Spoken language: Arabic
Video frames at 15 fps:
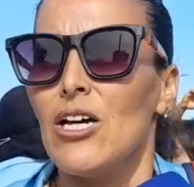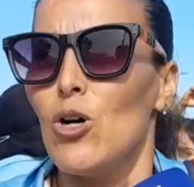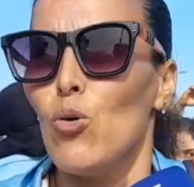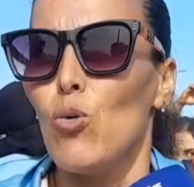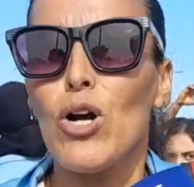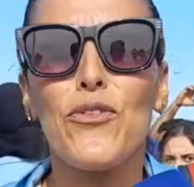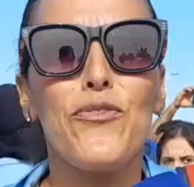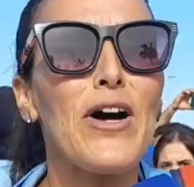
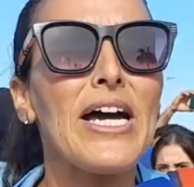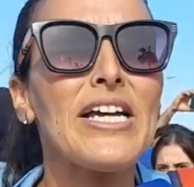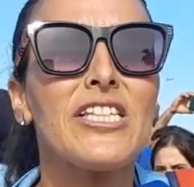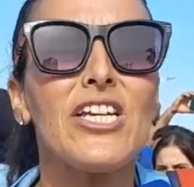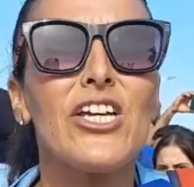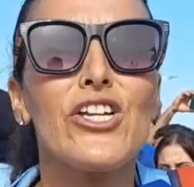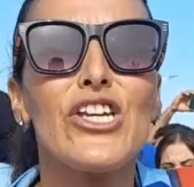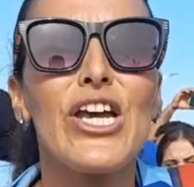وقفه
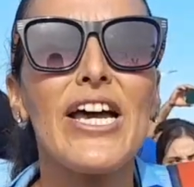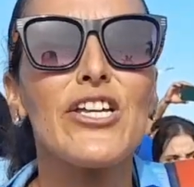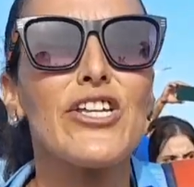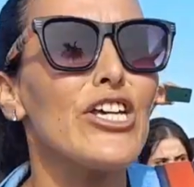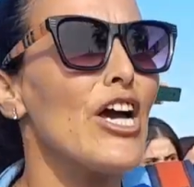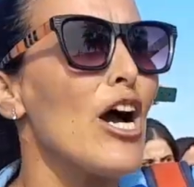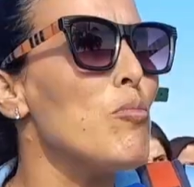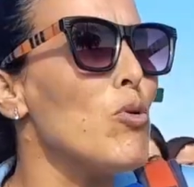
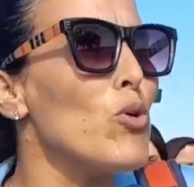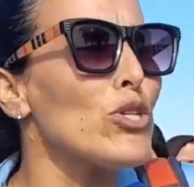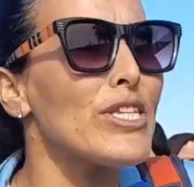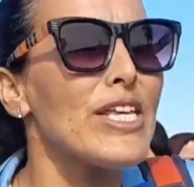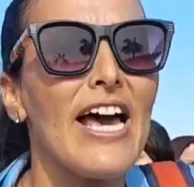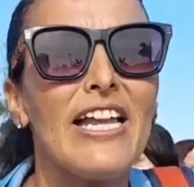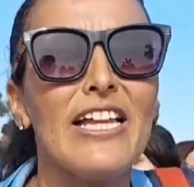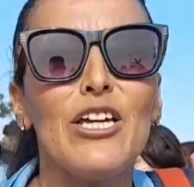احتجاجيه
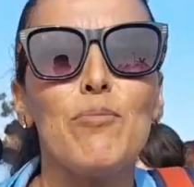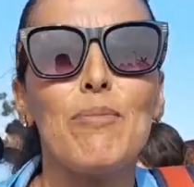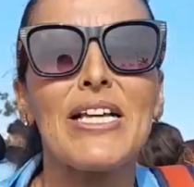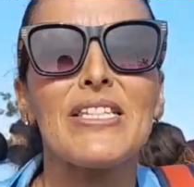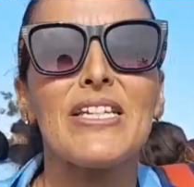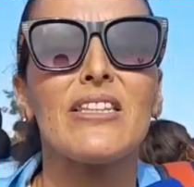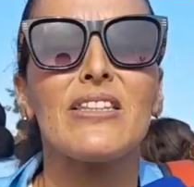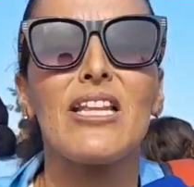مسالمه
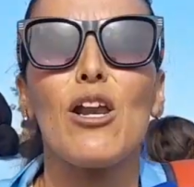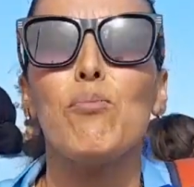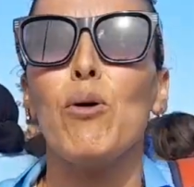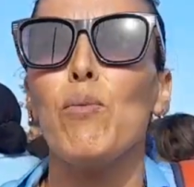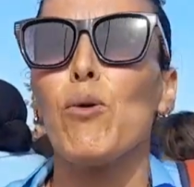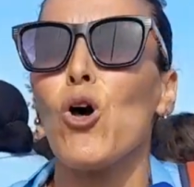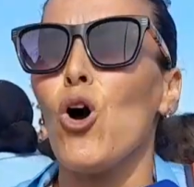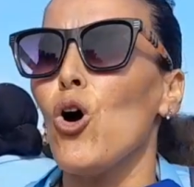
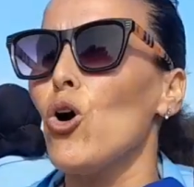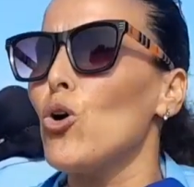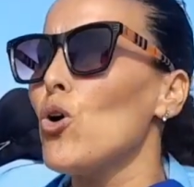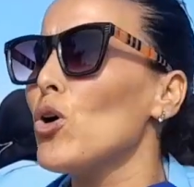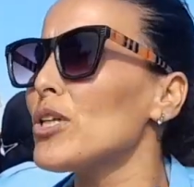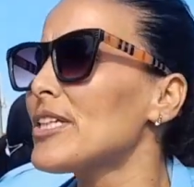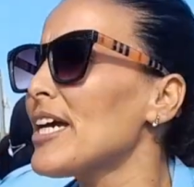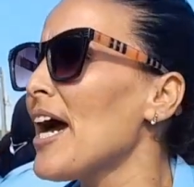تنطالبوا
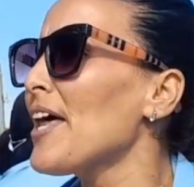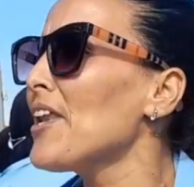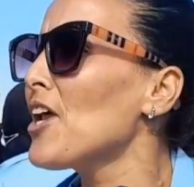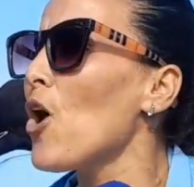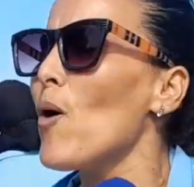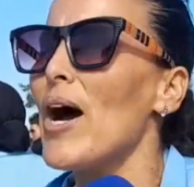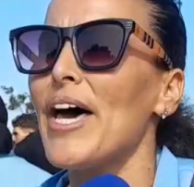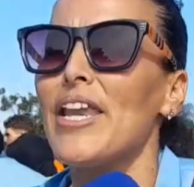بالحقوق ديالنا
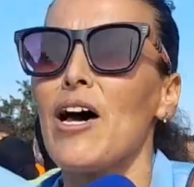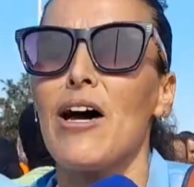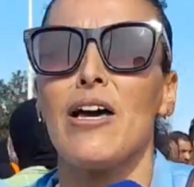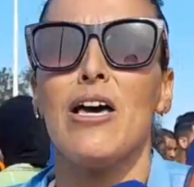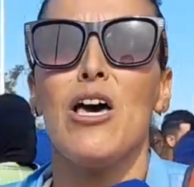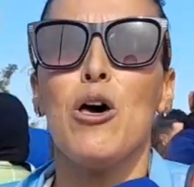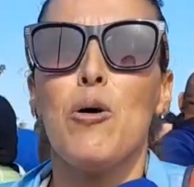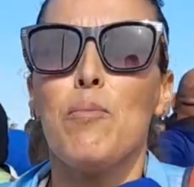وانا
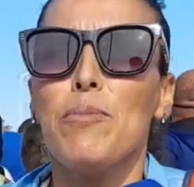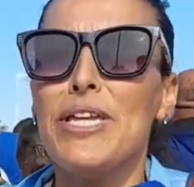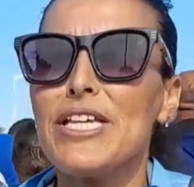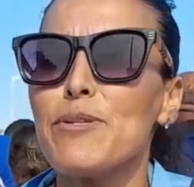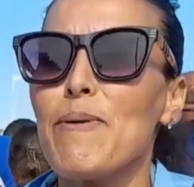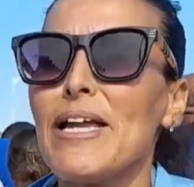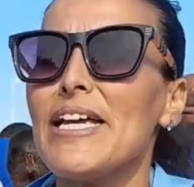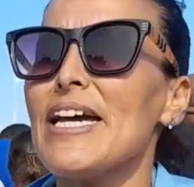
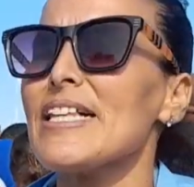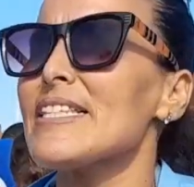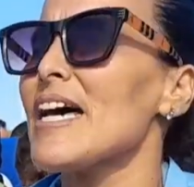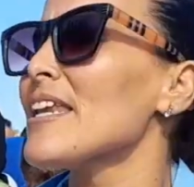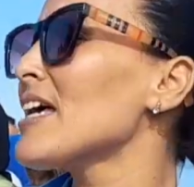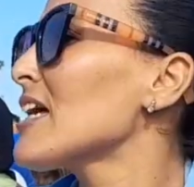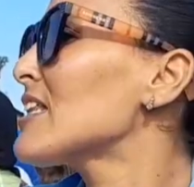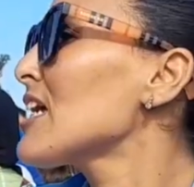بالنسبه ليا
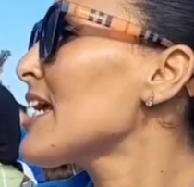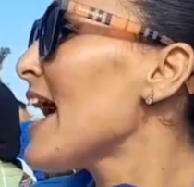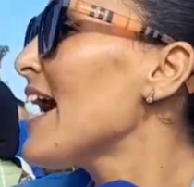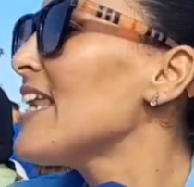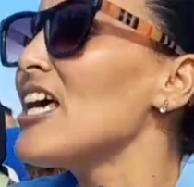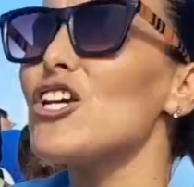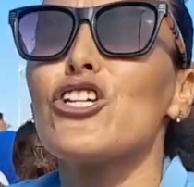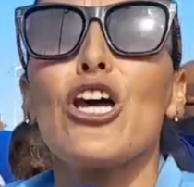تنهضر
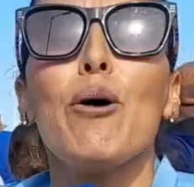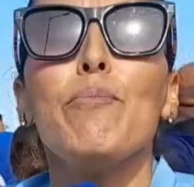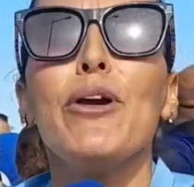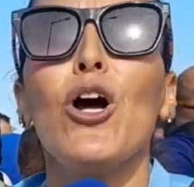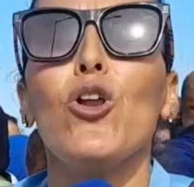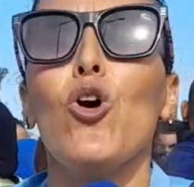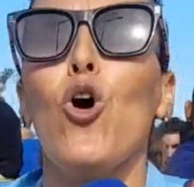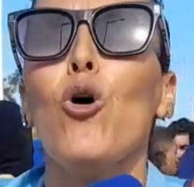على
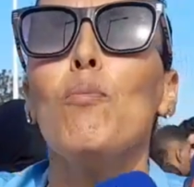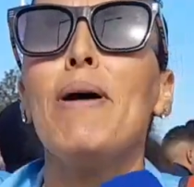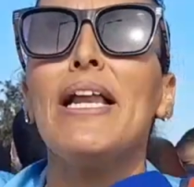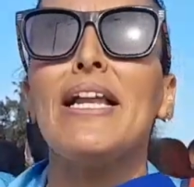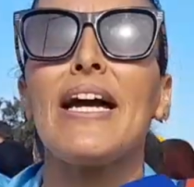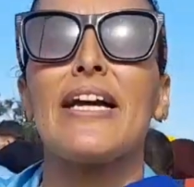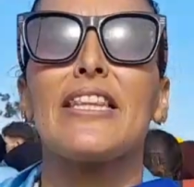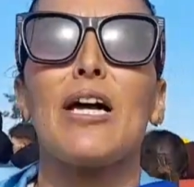جميع العمال
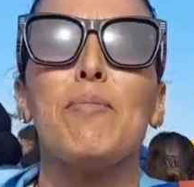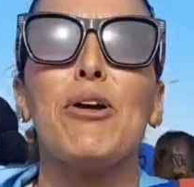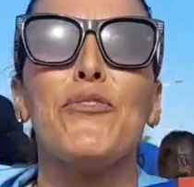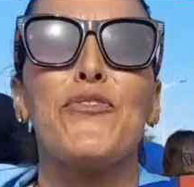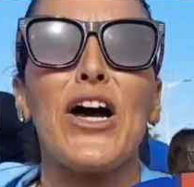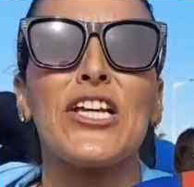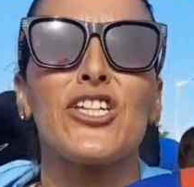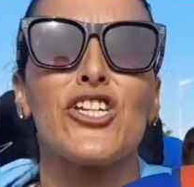اللي خدامين
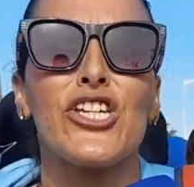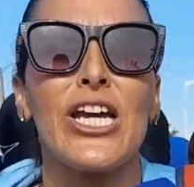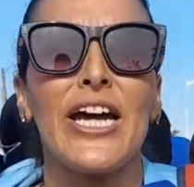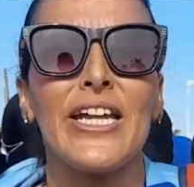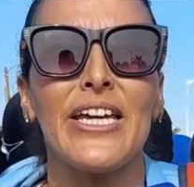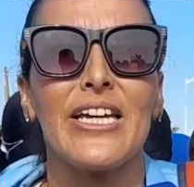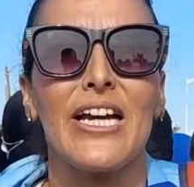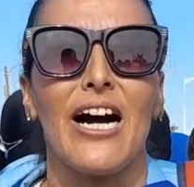في هاد
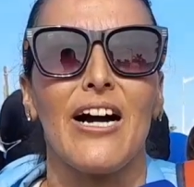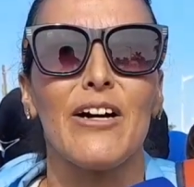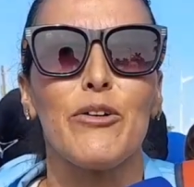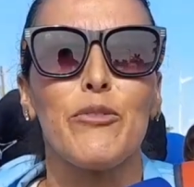الشركه